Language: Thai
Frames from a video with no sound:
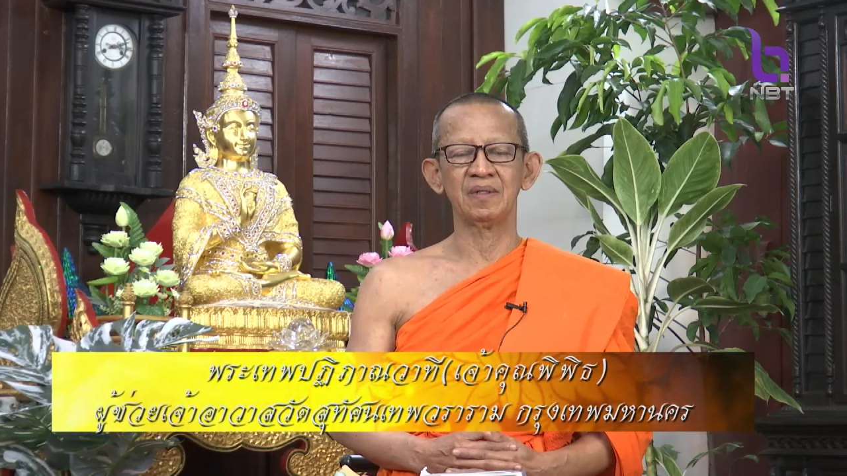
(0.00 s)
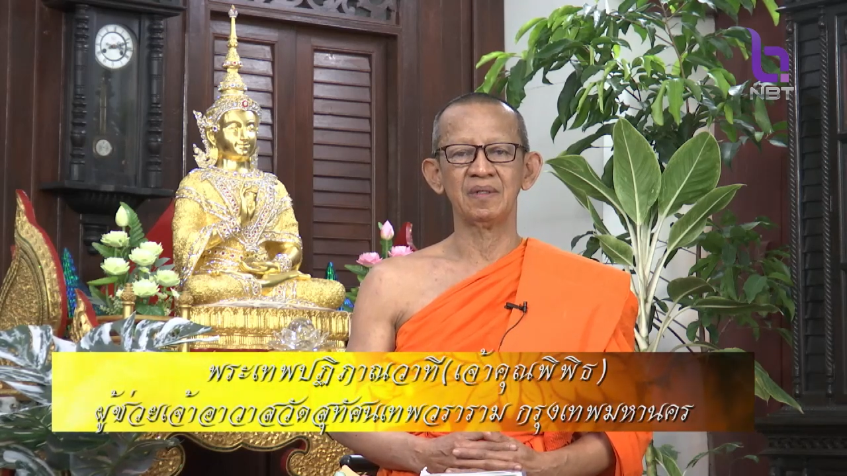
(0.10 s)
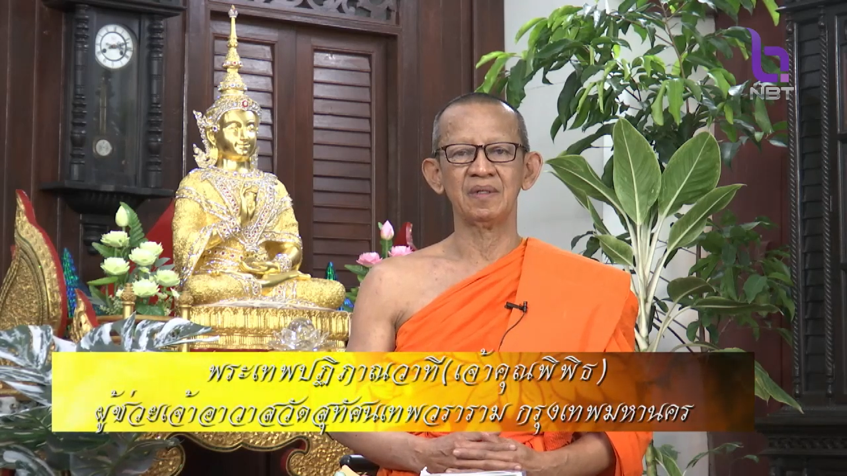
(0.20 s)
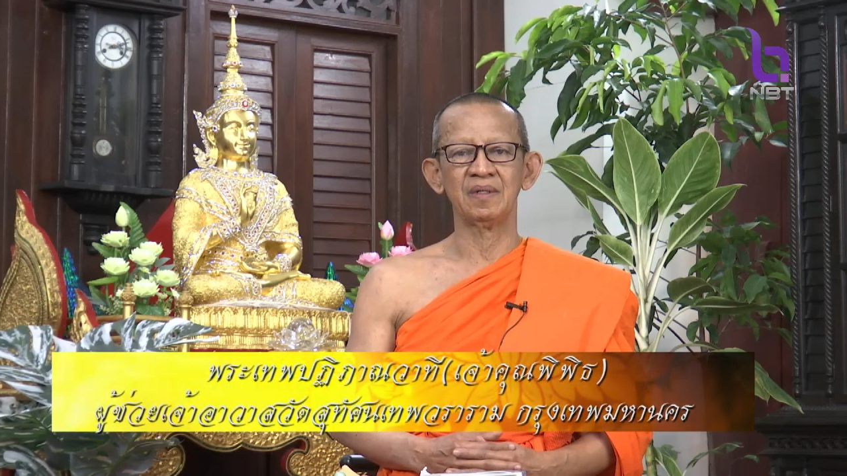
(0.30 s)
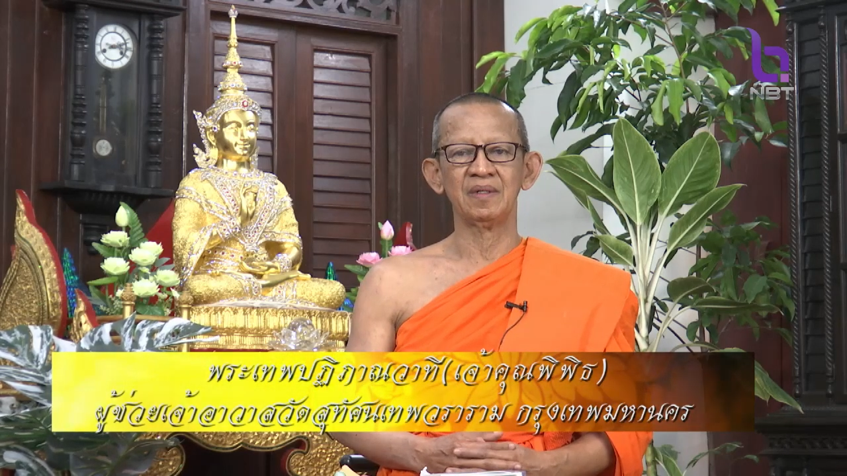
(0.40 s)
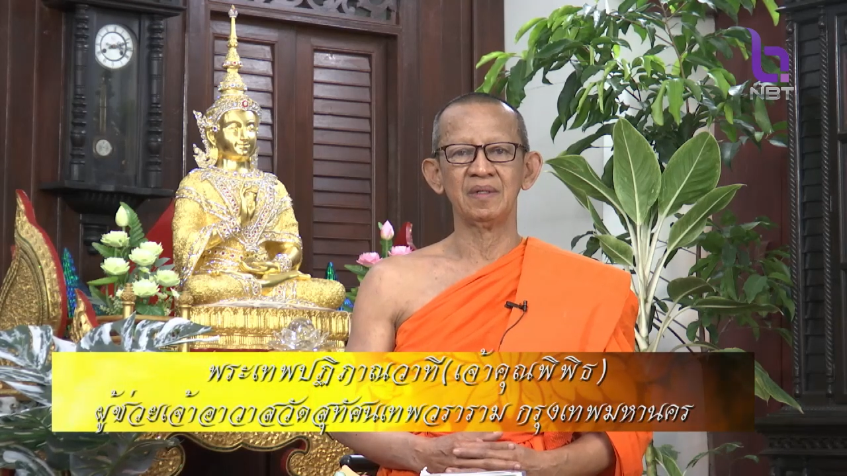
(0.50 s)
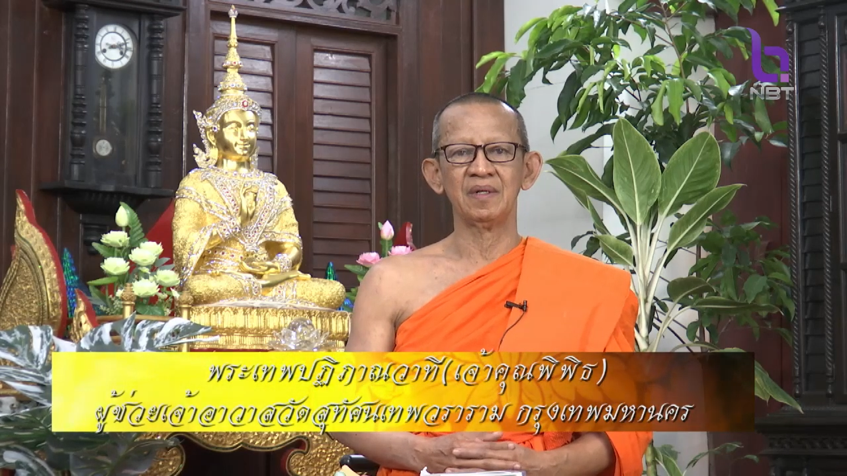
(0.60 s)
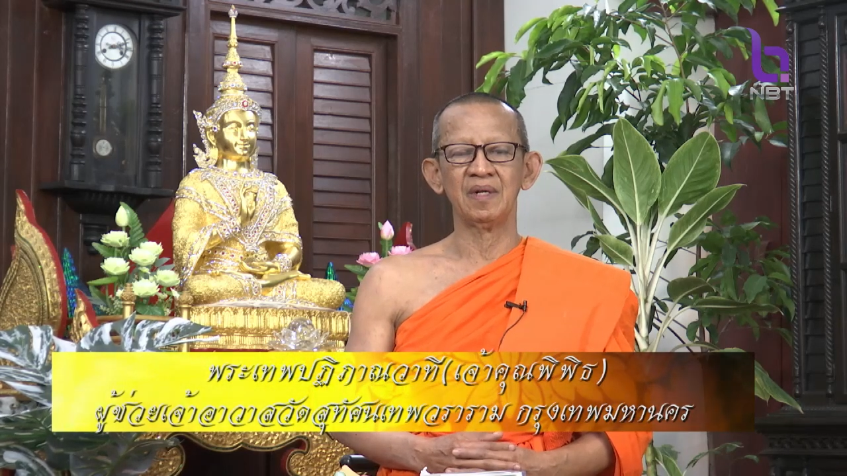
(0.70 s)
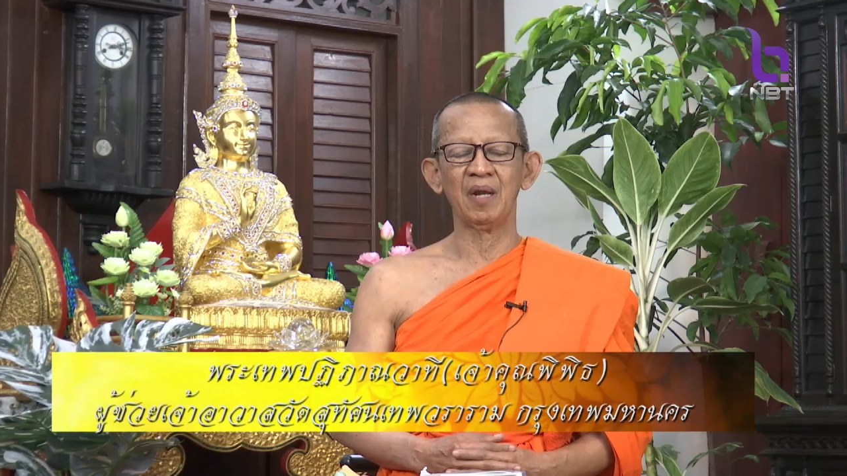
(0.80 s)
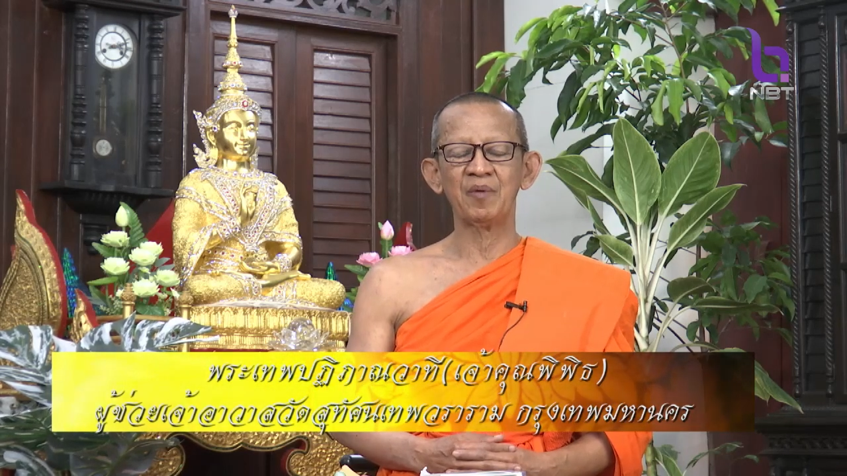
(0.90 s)

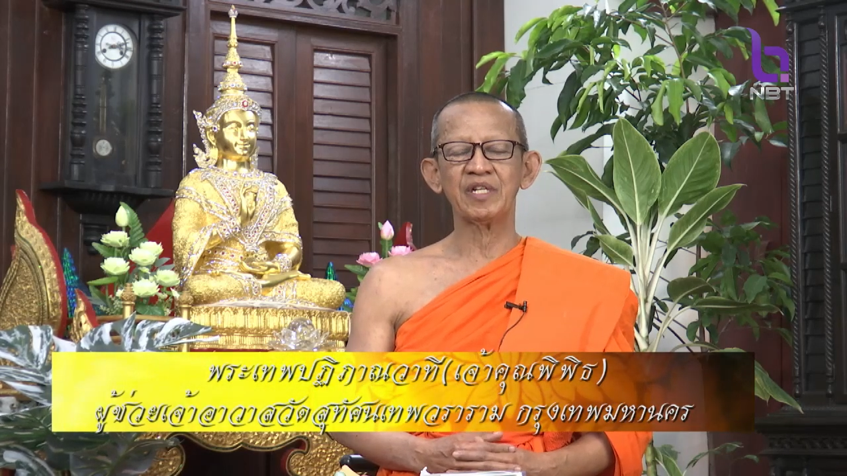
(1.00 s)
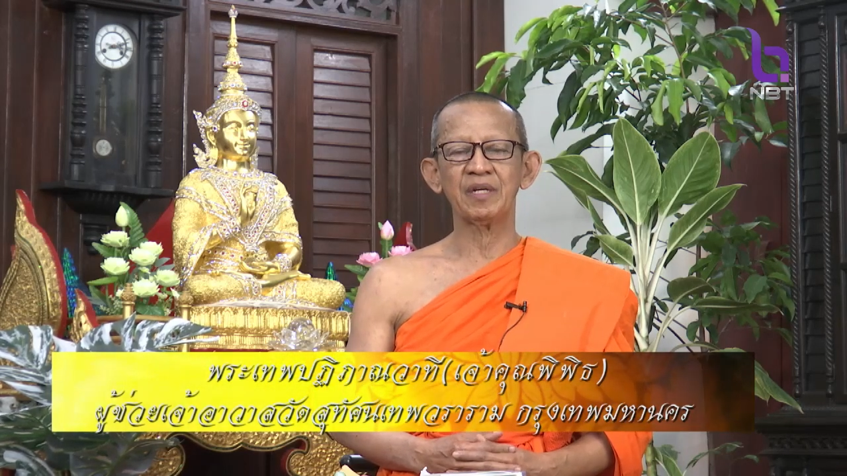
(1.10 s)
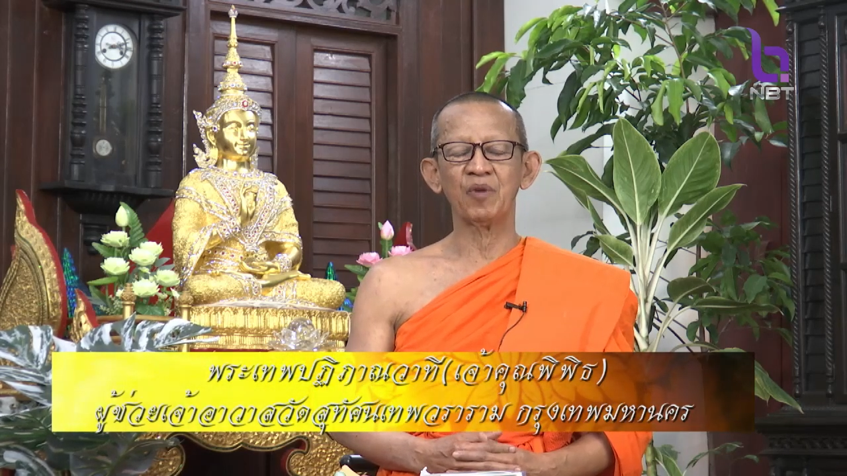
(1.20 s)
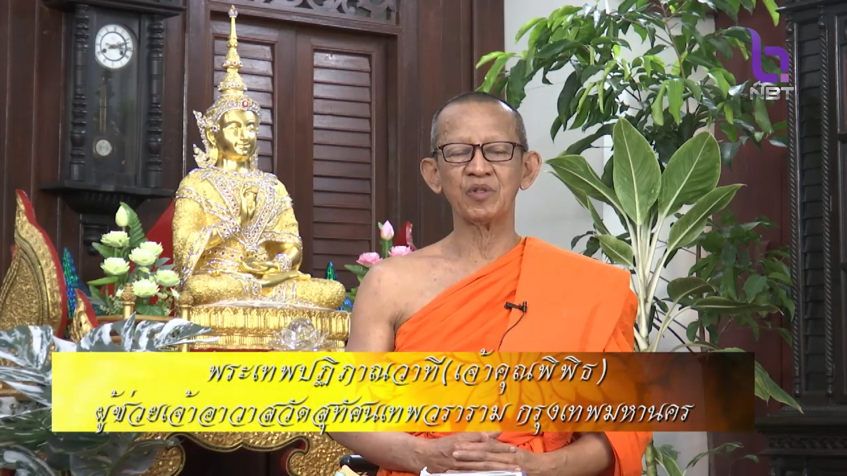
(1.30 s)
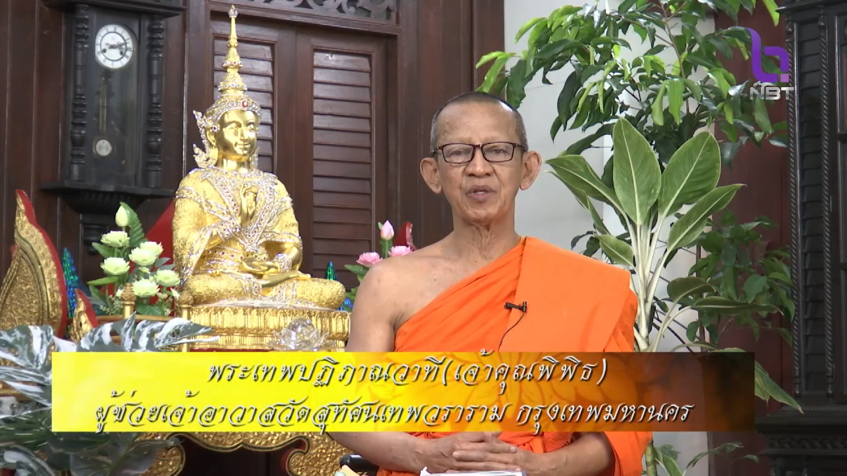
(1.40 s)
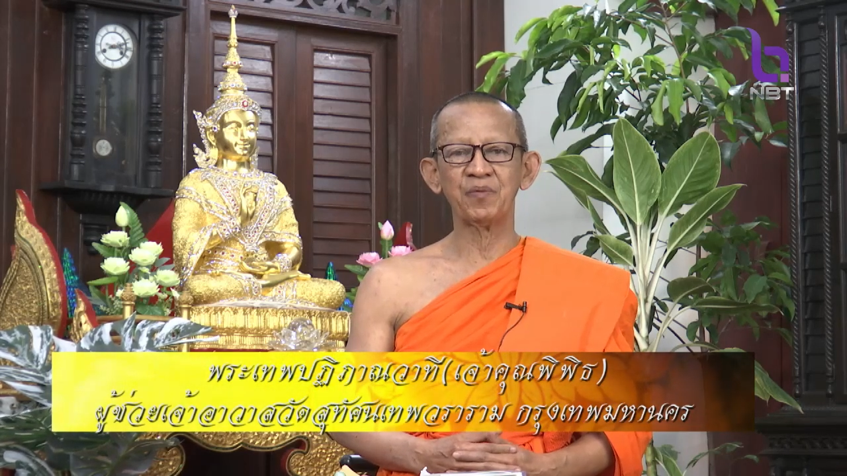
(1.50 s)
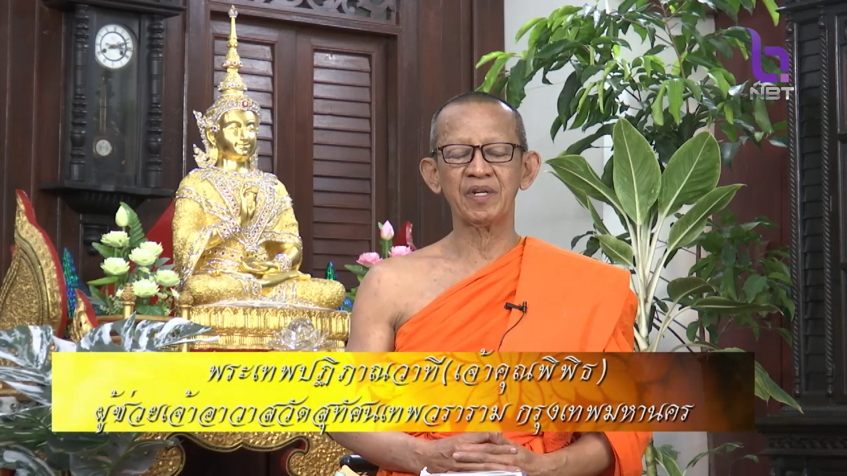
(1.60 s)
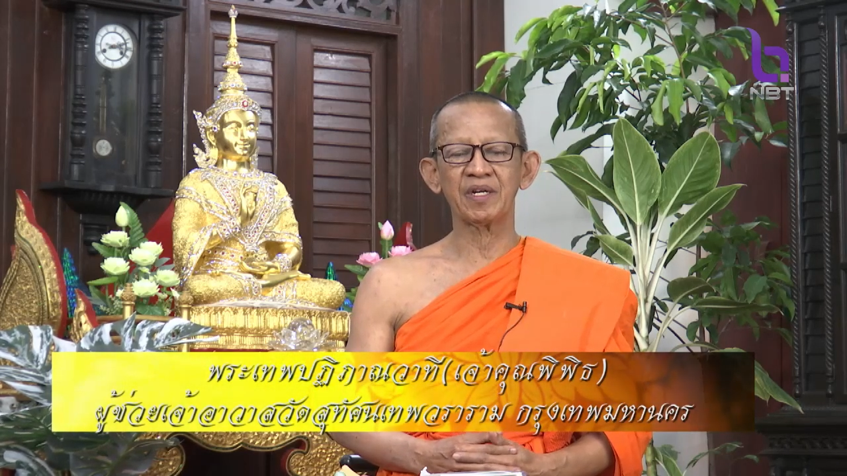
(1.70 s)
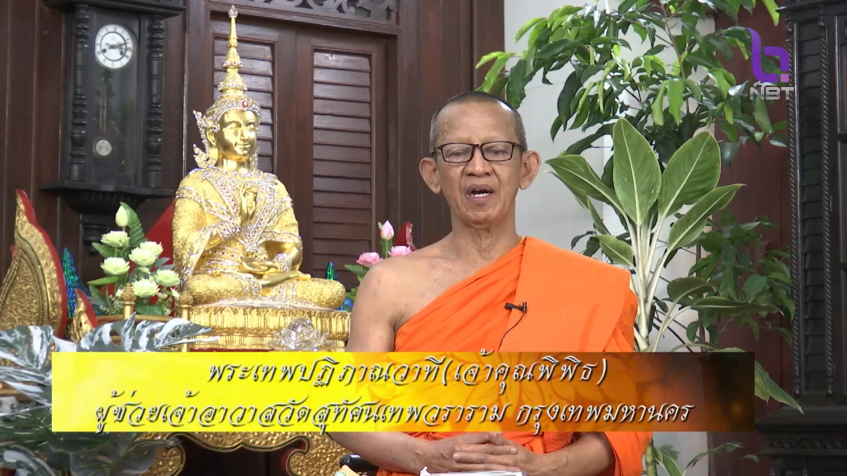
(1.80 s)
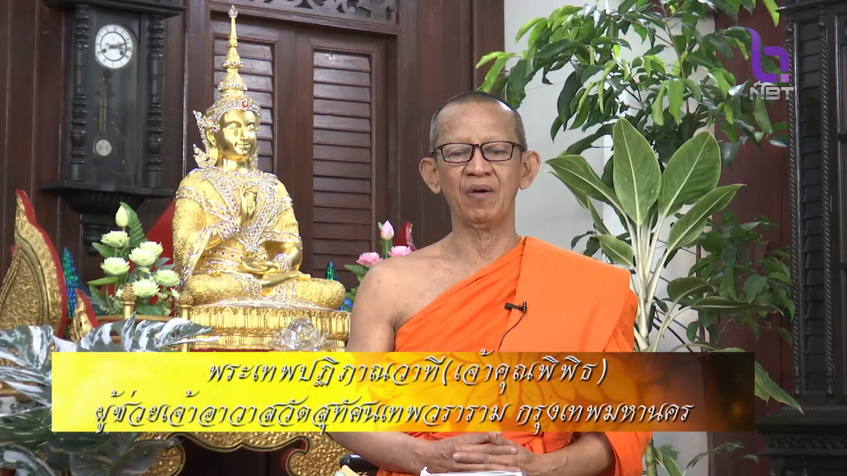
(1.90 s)
ๆ แล้วไม่ใช่มองชีวิต
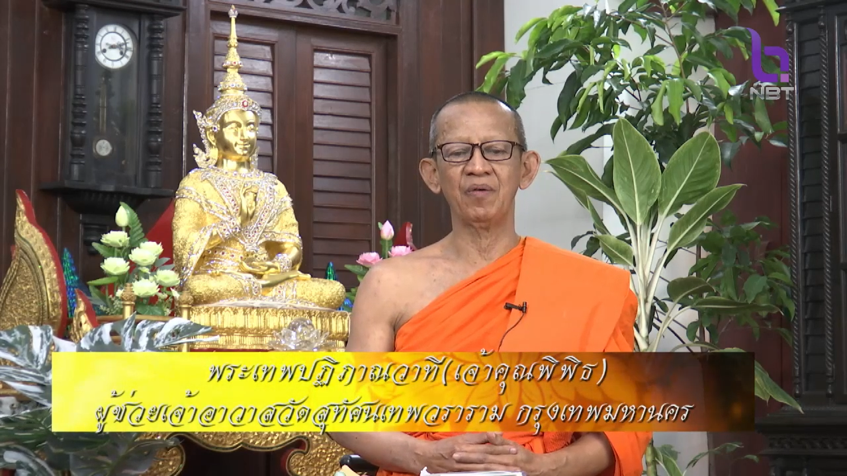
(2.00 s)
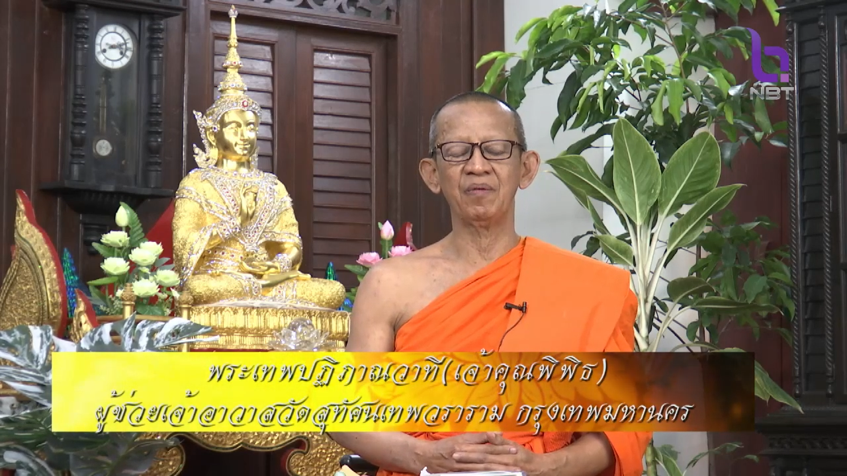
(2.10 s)
เขา